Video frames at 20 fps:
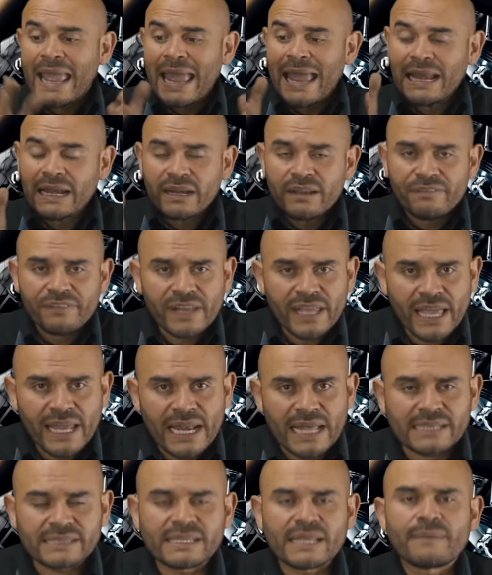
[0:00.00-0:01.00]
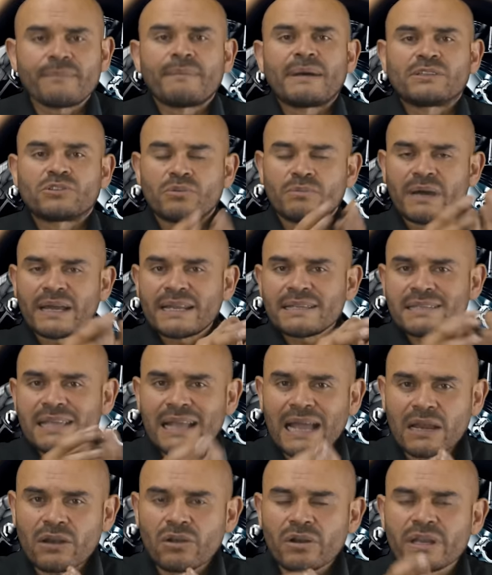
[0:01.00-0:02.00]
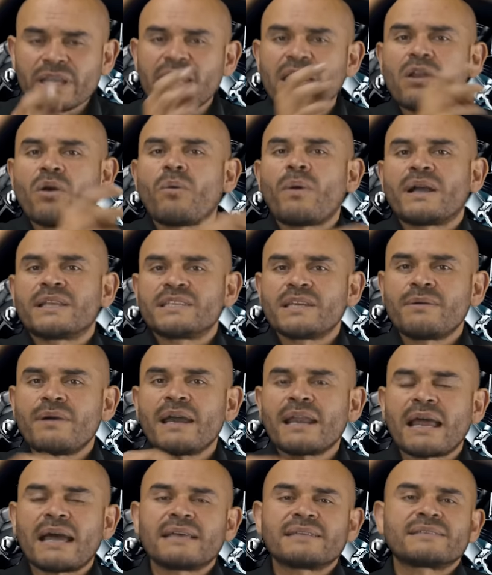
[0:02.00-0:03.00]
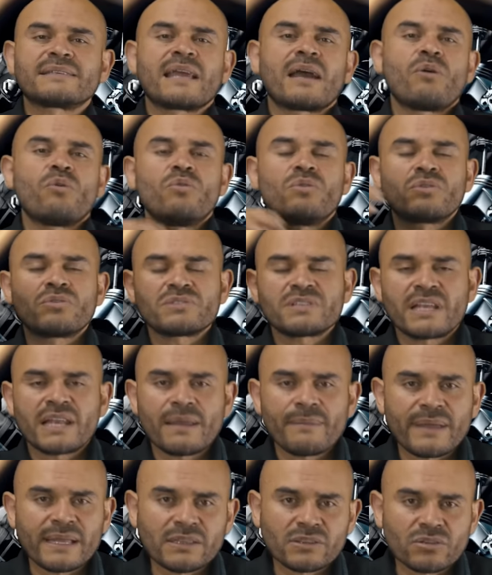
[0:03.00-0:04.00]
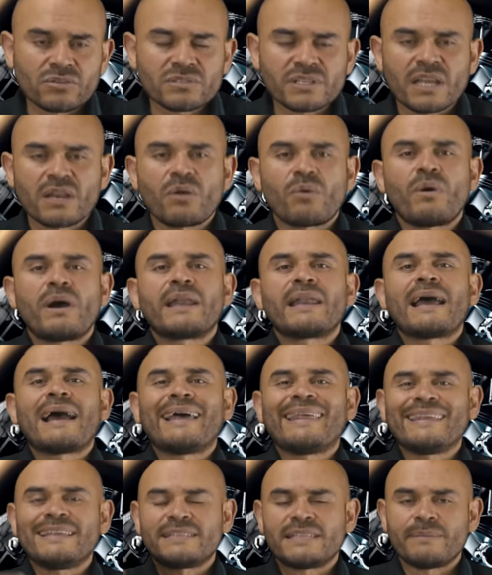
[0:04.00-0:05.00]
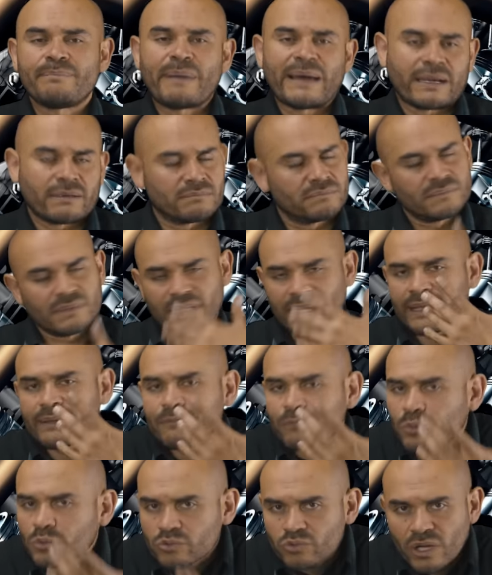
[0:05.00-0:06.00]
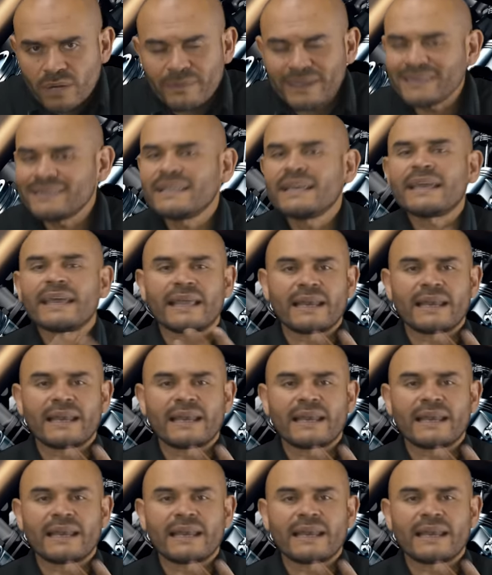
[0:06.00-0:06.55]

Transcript: El refrigerante va a tomar ese calor y lo va a llevar hacia unos elementos que lo van a disipar, puntualmente